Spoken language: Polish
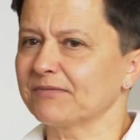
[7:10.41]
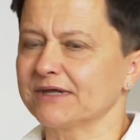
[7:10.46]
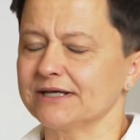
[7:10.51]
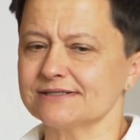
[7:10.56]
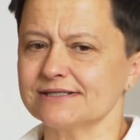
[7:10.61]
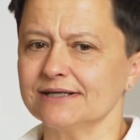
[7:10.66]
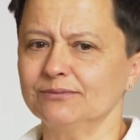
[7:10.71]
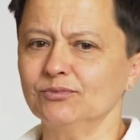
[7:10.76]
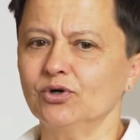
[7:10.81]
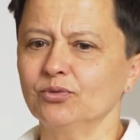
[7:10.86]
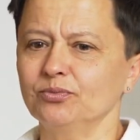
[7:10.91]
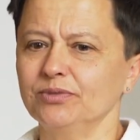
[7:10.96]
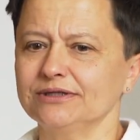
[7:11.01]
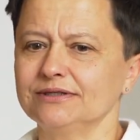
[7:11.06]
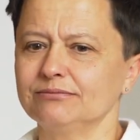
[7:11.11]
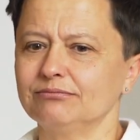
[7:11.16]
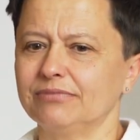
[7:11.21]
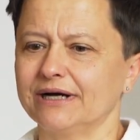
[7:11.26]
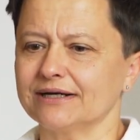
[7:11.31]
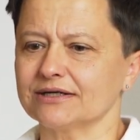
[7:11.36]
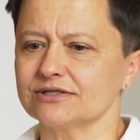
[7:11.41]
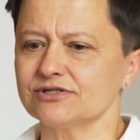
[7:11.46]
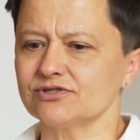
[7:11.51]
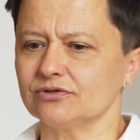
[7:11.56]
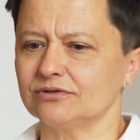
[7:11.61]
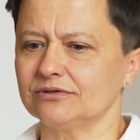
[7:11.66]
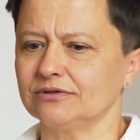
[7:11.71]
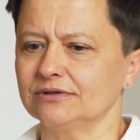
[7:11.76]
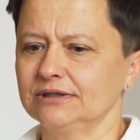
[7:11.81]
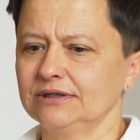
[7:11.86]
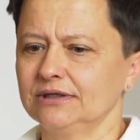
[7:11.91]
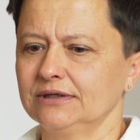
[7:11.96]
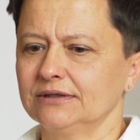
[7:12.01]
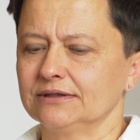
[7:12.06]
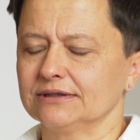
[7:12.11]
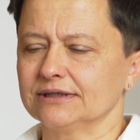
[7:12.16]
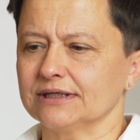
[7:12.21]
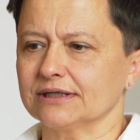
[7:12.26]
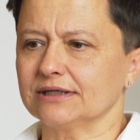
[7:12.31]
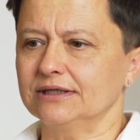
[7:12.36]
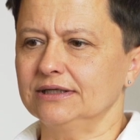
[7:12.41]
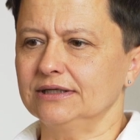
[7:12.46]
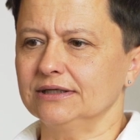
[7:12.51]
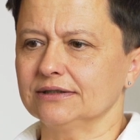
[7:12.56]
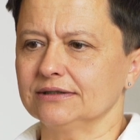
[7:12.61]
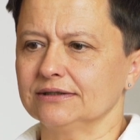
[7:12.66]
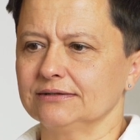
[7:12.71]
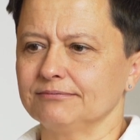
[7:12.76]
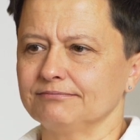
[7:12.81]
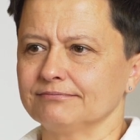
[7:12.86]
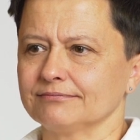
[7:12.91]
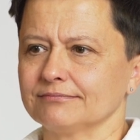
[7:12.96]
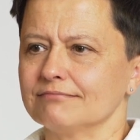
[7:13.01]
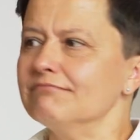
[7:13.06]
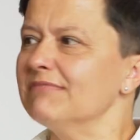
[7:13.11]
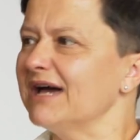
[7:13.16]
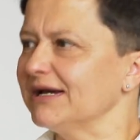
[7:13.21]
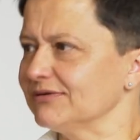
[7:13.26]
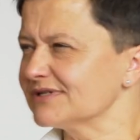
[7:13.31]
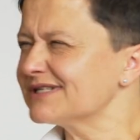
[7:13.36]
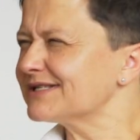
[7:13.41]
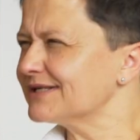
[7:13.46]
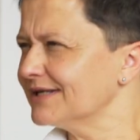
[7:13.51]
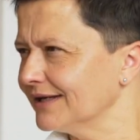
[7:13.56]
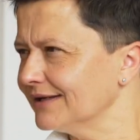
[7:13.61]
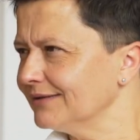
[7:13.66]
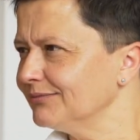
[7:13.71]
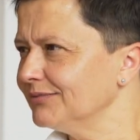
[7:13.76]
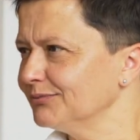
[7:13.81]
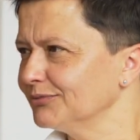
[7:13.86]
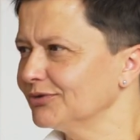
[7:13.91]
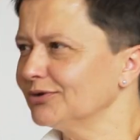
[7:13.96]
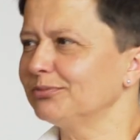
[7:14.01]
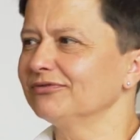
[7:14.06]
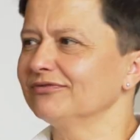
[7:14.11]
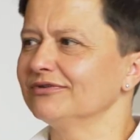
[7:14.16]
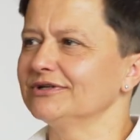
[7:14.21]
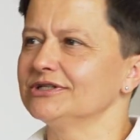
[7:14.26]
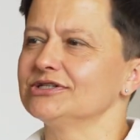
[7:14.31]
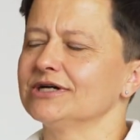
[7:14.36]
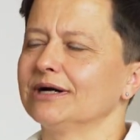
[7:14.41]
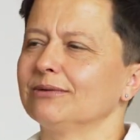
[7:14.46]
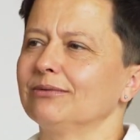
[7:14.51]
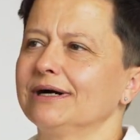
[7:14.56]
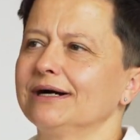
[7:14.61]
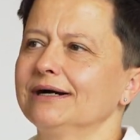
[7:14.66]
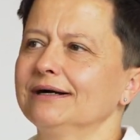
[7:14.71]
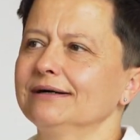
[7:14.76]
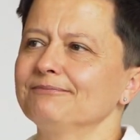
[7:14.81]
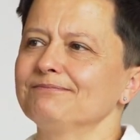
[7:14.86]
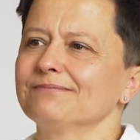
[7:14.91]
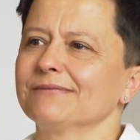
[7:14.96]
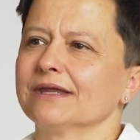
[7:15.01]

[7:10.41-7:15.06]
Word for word: Ja znam kobiety bardzo takie męskie, bym to powiedziała,